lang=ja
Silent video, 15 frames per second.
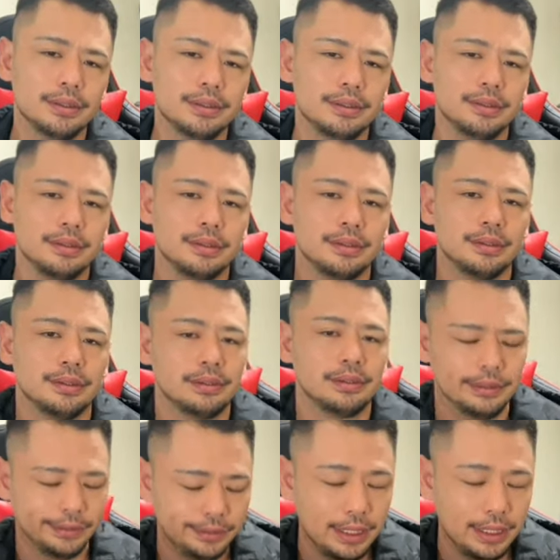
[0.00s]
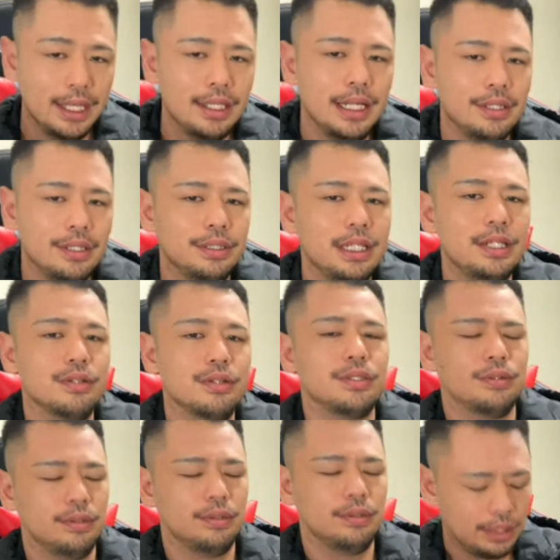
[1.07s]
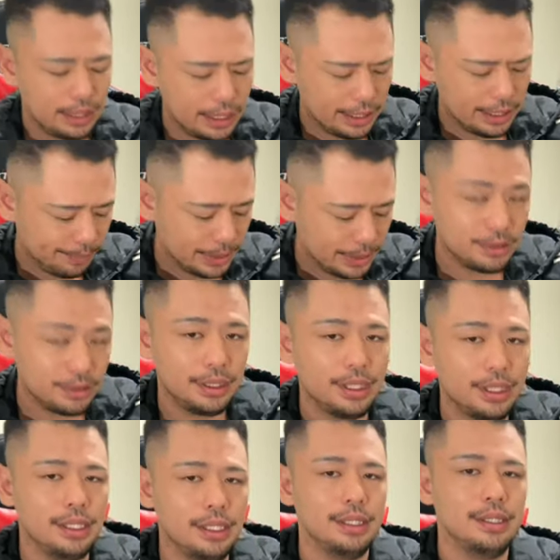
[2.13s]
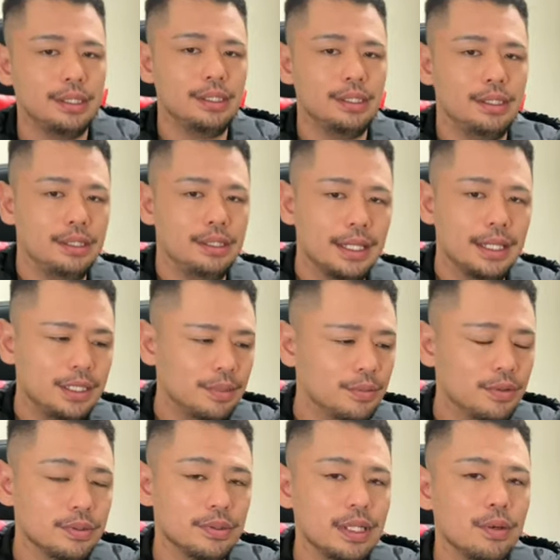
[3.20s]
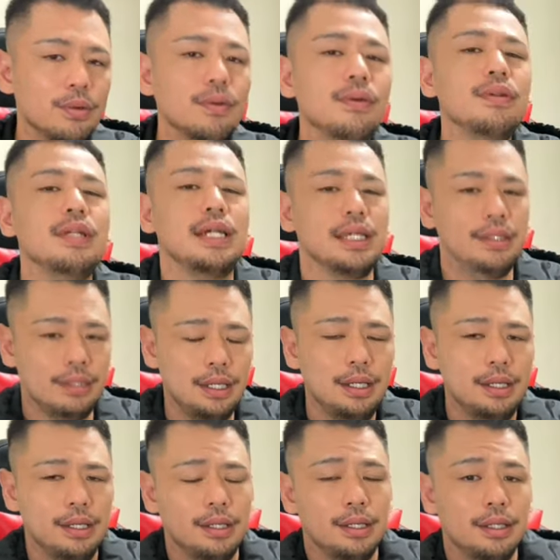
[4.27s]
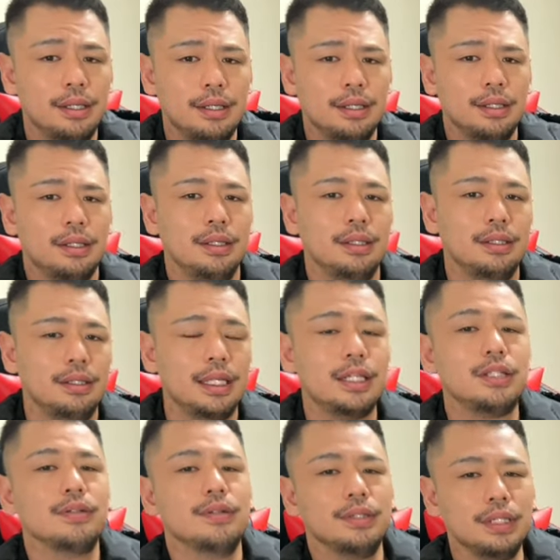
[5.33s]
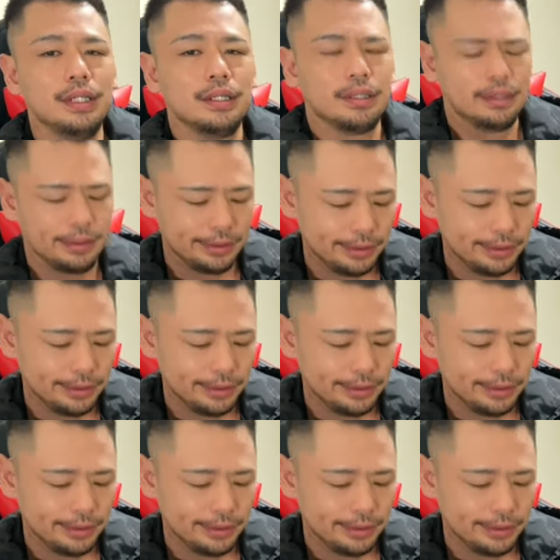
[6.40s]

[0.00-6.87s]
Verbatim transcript: うんで案外フリーの人って別に何でもそんな怒んないよね、適当に。